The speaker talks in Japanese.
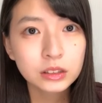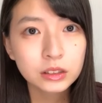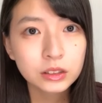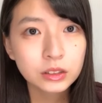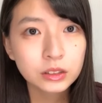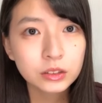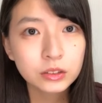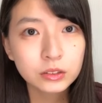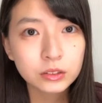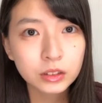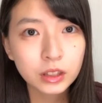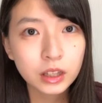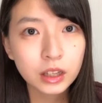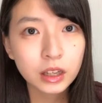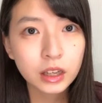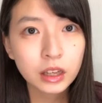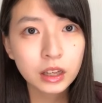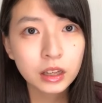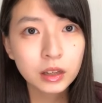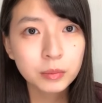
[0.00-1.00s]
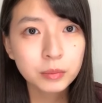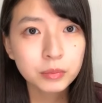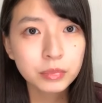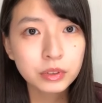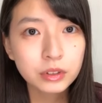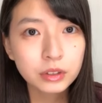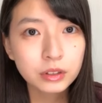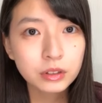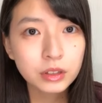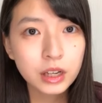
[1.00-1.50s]
そうね
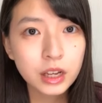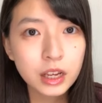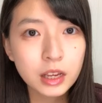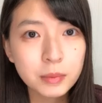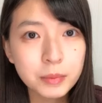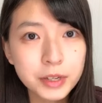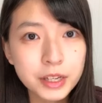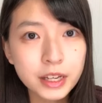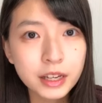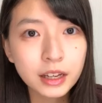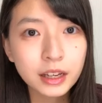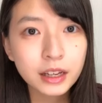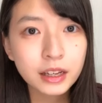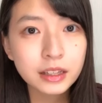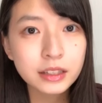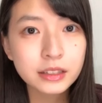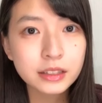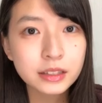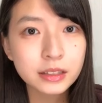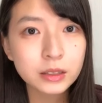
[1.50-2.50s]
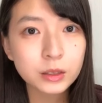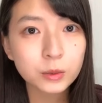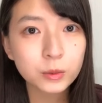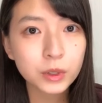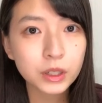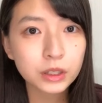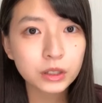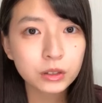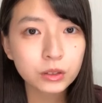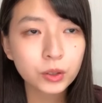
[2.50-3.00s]
プレミア配信
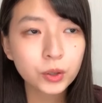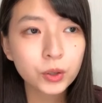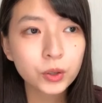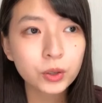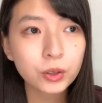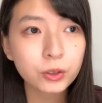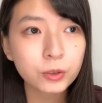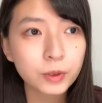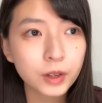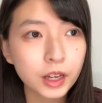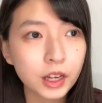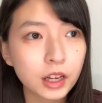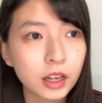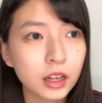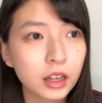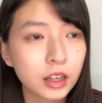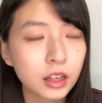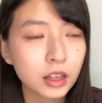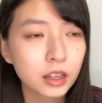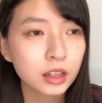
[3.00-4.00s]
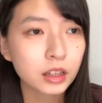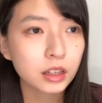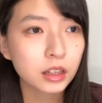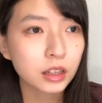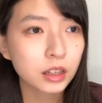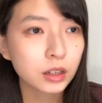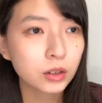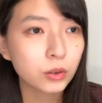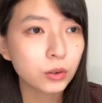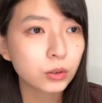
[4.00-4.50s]
は今日は、
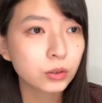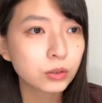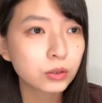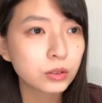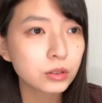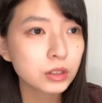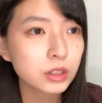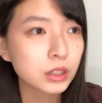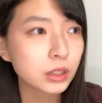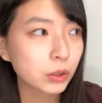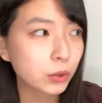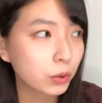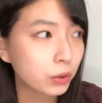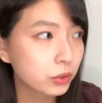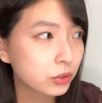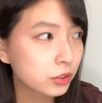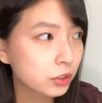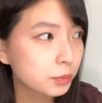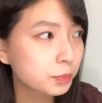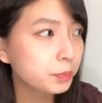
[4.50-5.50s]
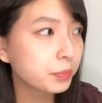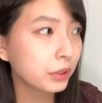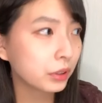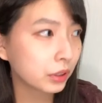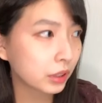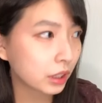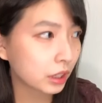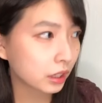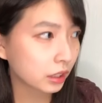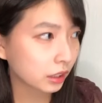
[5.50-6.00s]
えー、6時50
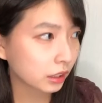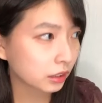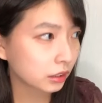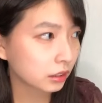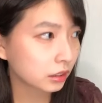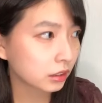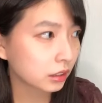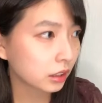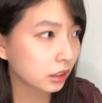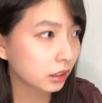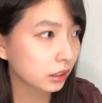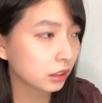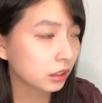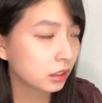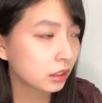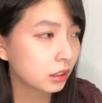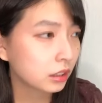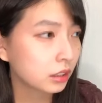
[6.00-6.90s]
分からだった